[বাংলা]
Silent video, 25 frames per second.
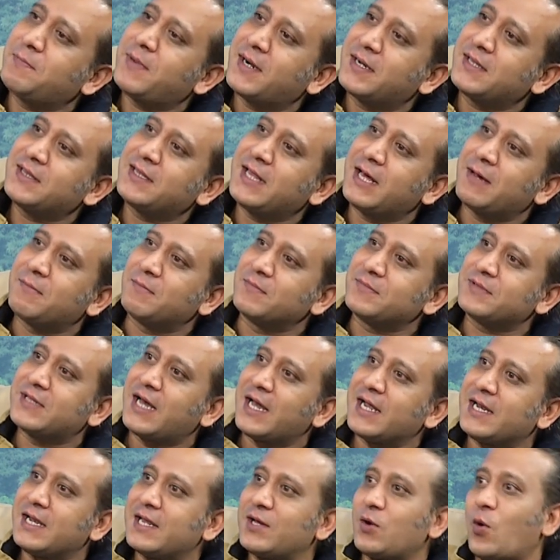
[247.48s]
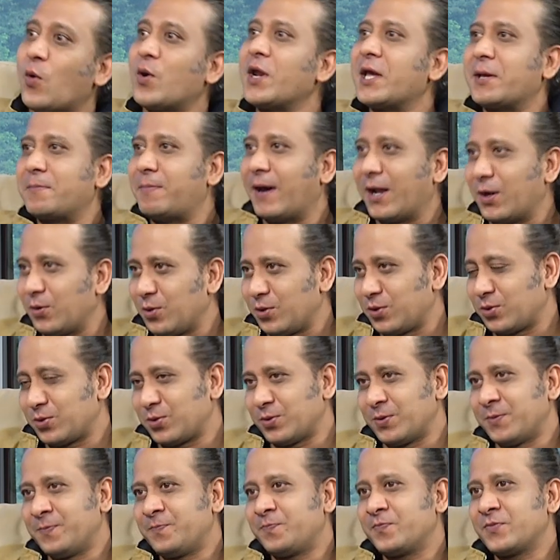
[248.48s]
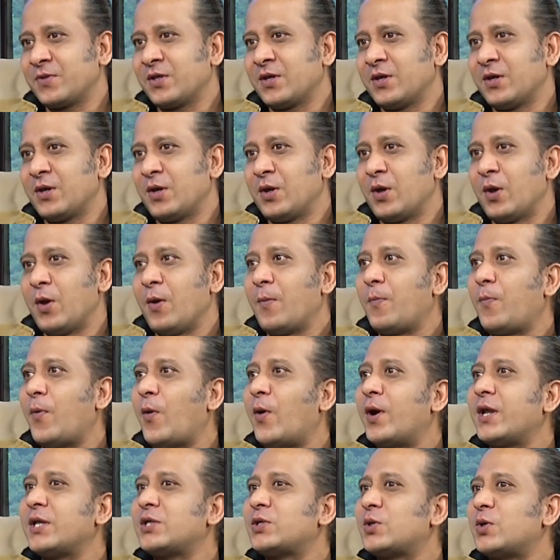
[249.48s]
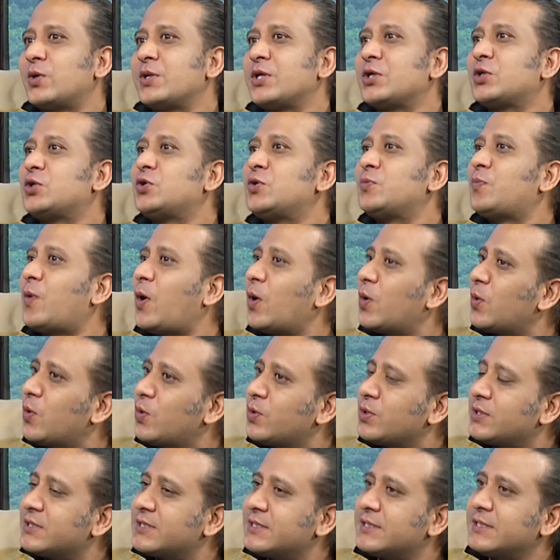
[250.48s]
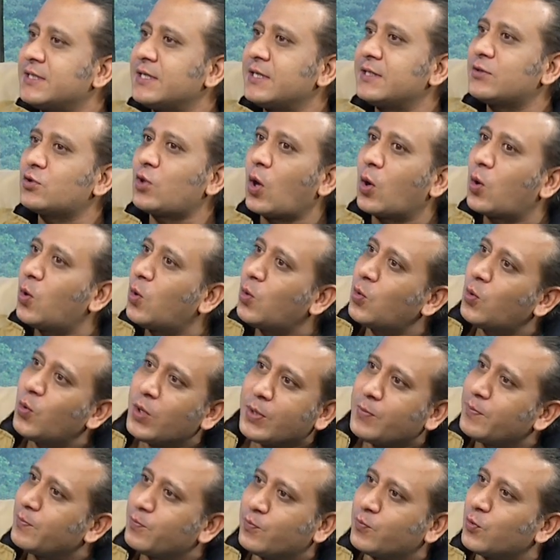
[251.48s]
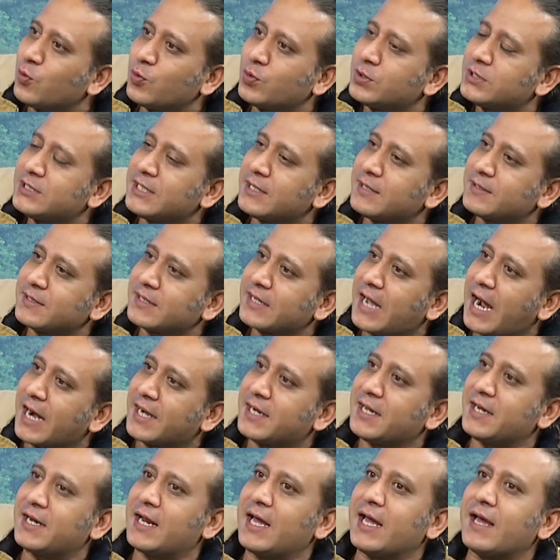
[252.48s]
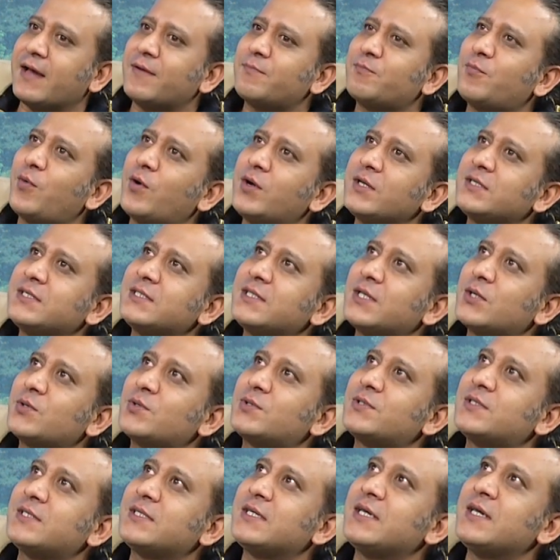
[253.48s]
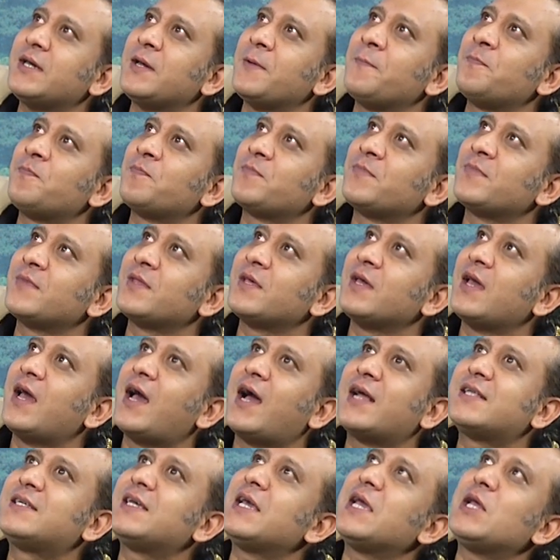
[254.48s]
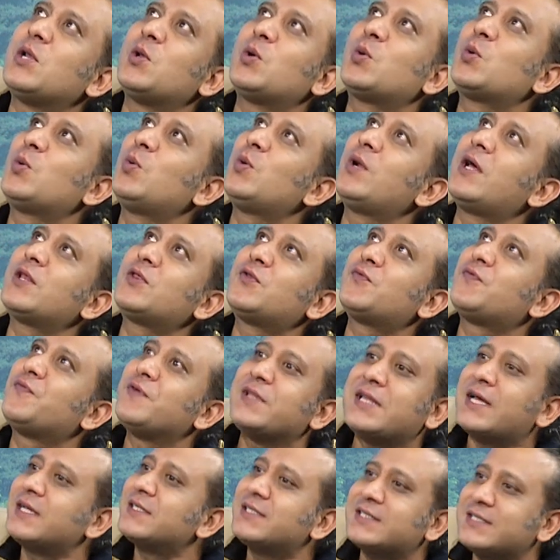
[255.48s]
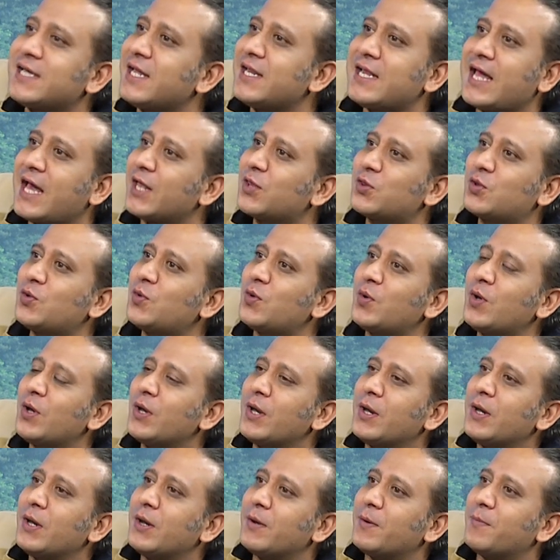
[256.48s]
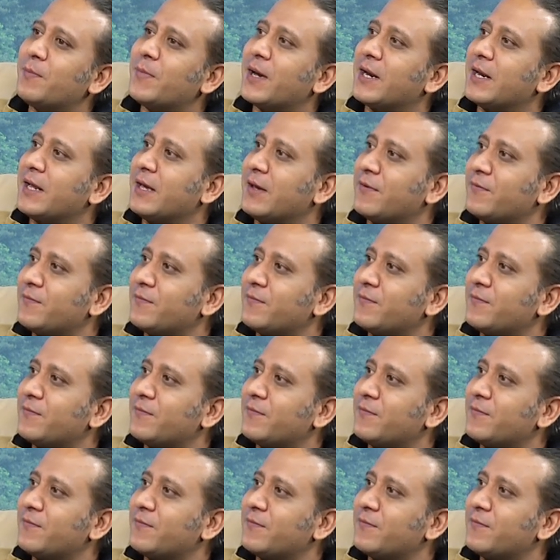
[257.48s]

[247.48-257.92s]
পারতাম তাহলে অনেক ভালো হতো পরে যখন একটু বড় হয়েছি তখন ওই ভূত কাটে নাই পরে চিন্তা করছি আচ্ছা এই লোকগুলা তো ফিনান্সিয়ালি এত মানে